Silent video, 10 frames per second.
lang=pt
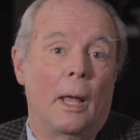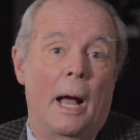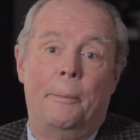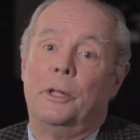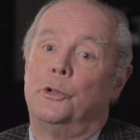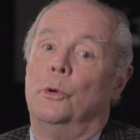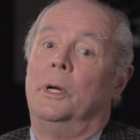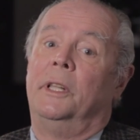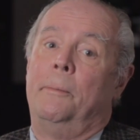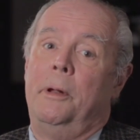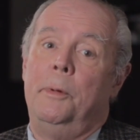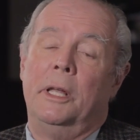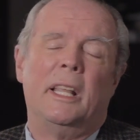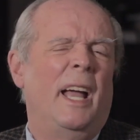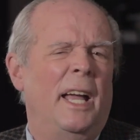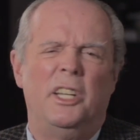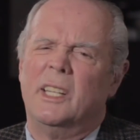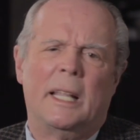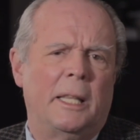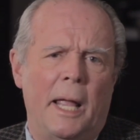A pessoa deprimida é
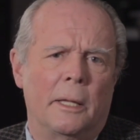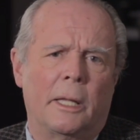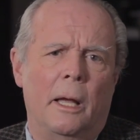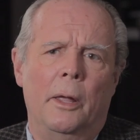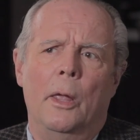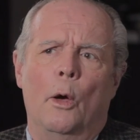desatenta,